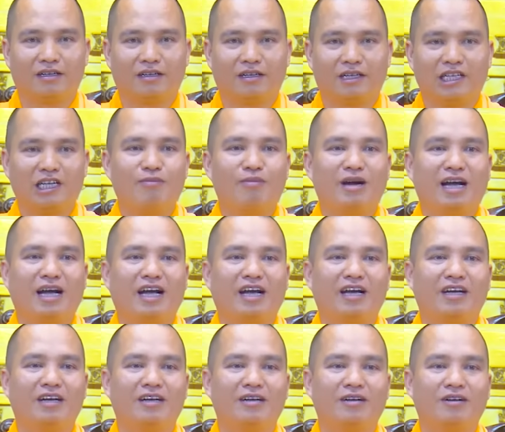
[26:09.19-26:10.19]
Nhưng mà
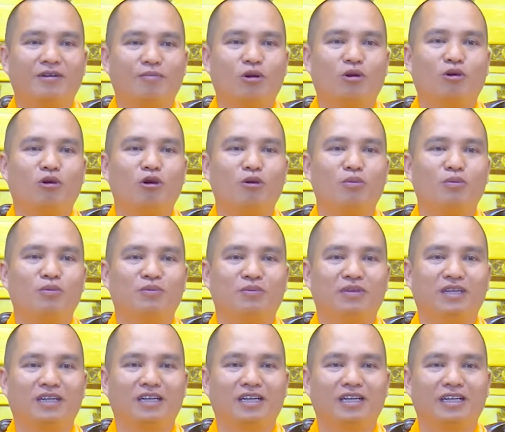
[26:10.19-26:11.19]
một hôm
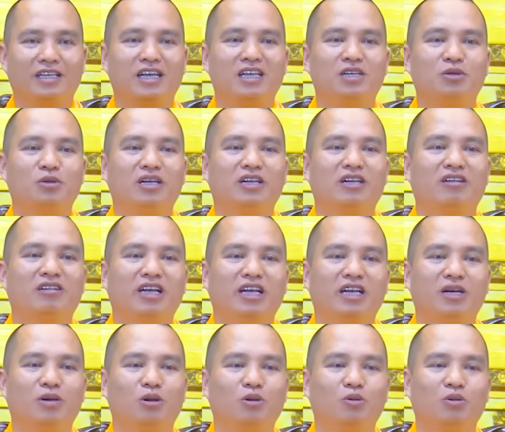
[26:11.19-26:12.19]
nhân duyên nó
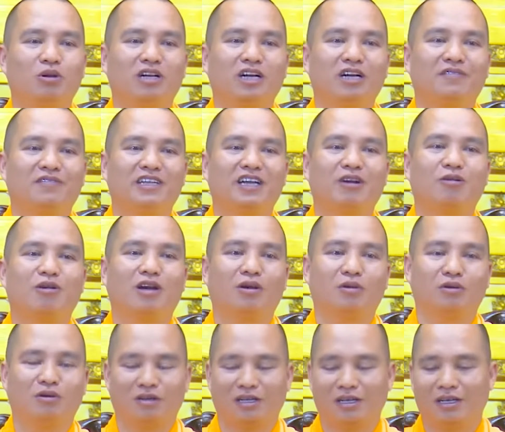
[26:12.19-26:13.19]
đến ngồi uống nước với nhau
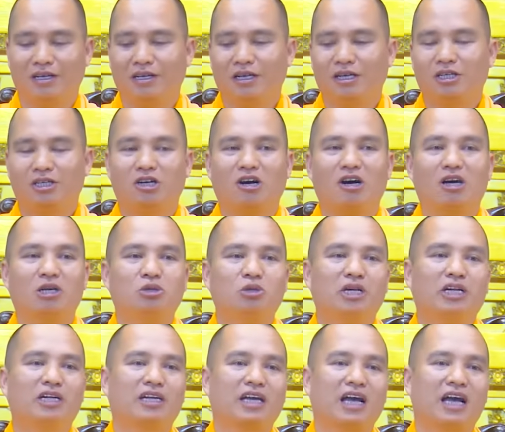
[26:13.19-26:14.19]
lâu, trò
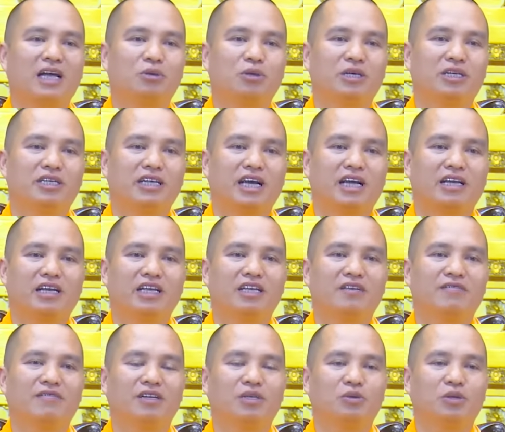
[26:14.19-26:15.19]
chuyện cả chuyện gia
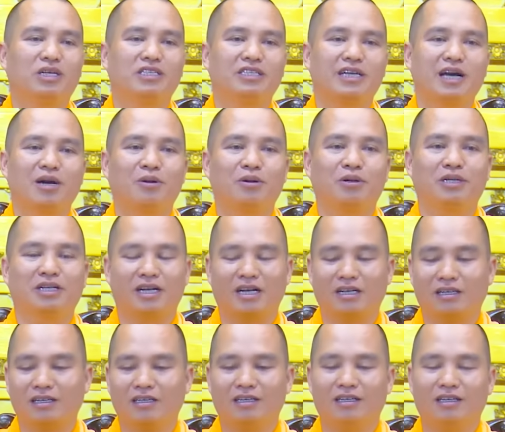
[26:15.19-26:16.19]
đình và chuyện xã hội
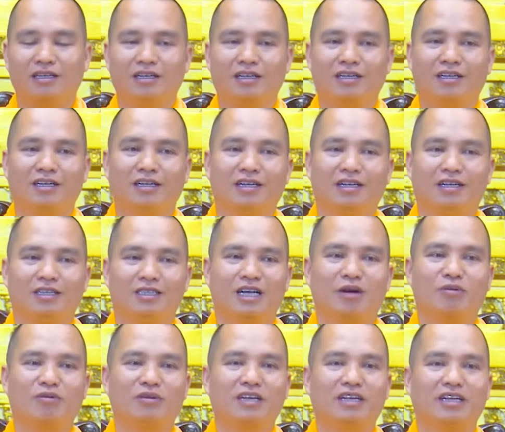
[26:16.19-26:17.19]
các thứ.
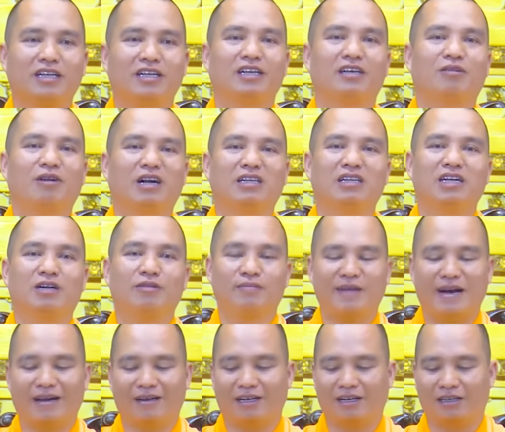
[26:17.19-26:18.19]
Xong rồi thì hòa thượng mới
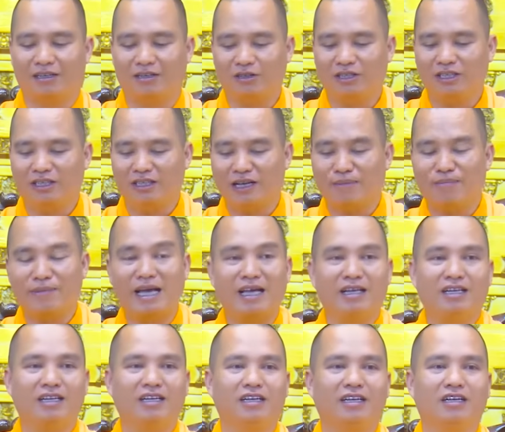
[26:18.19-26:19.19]
bảo rằng thôi thì năm
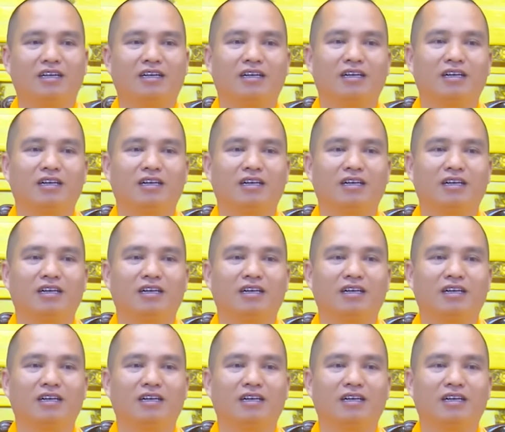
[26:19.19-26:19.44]
nay thì